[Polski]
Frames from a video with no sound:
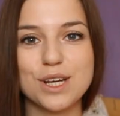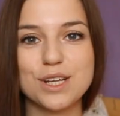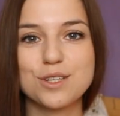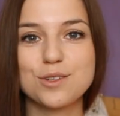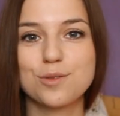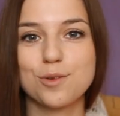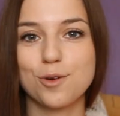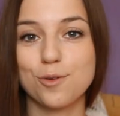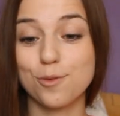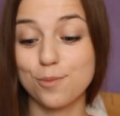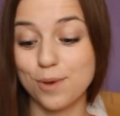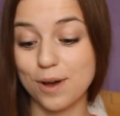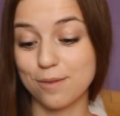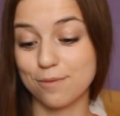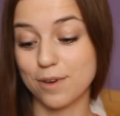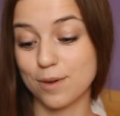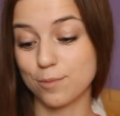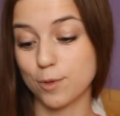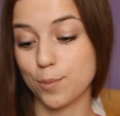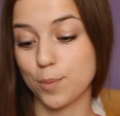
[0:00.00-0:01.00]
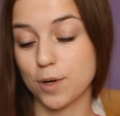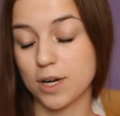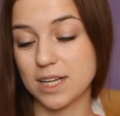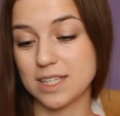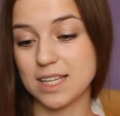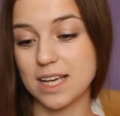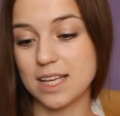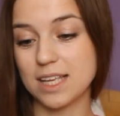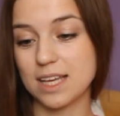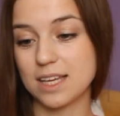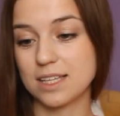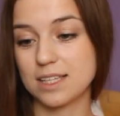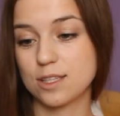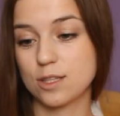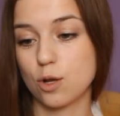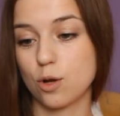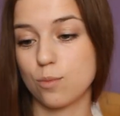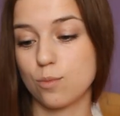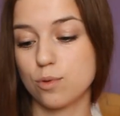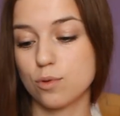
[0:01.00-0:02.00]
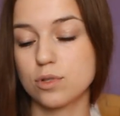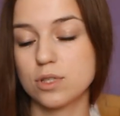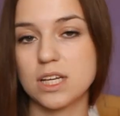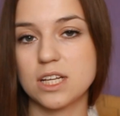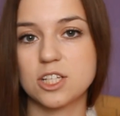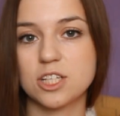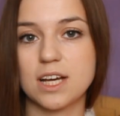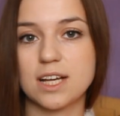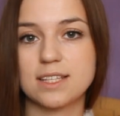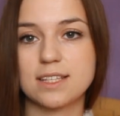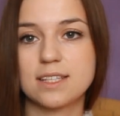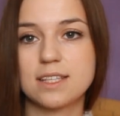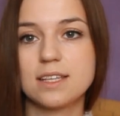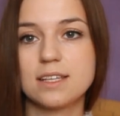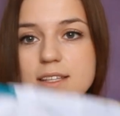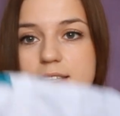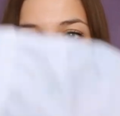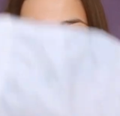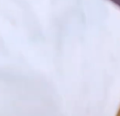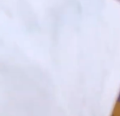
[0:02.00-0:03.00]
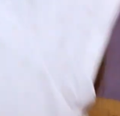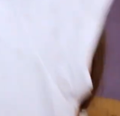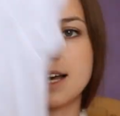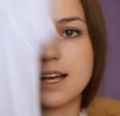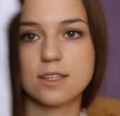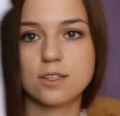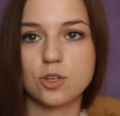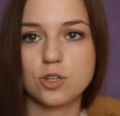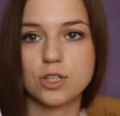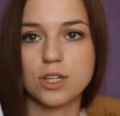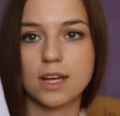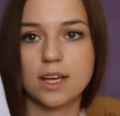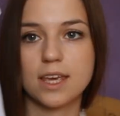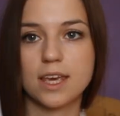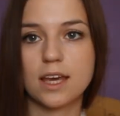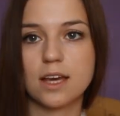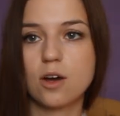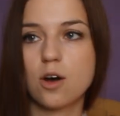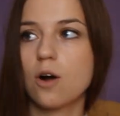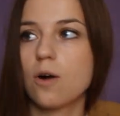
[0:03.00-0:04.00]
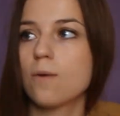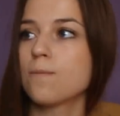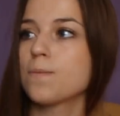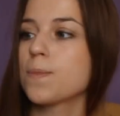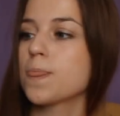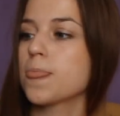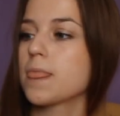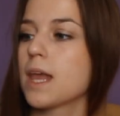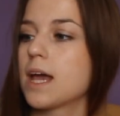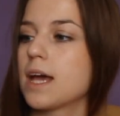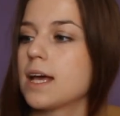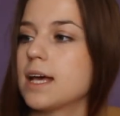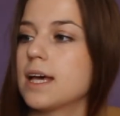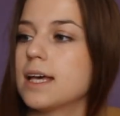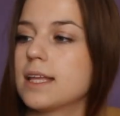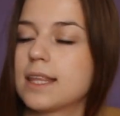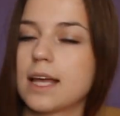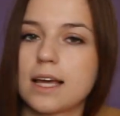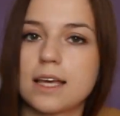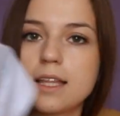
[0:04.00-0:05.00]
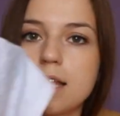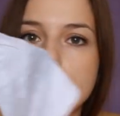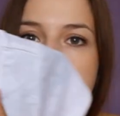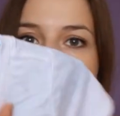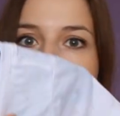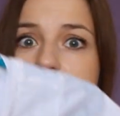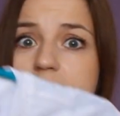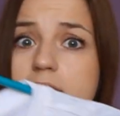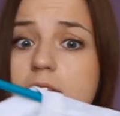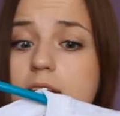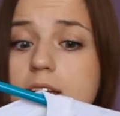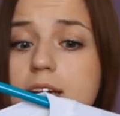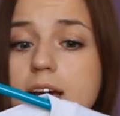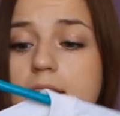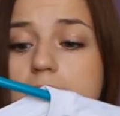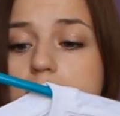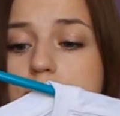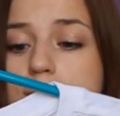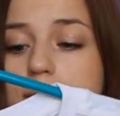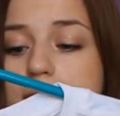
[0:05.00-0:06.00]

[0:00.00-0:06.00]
Rzecz, którą mam Wam do pokazania jest to bluzeczka z Sinseya, coś takiego. E, taki naprawdę delikatny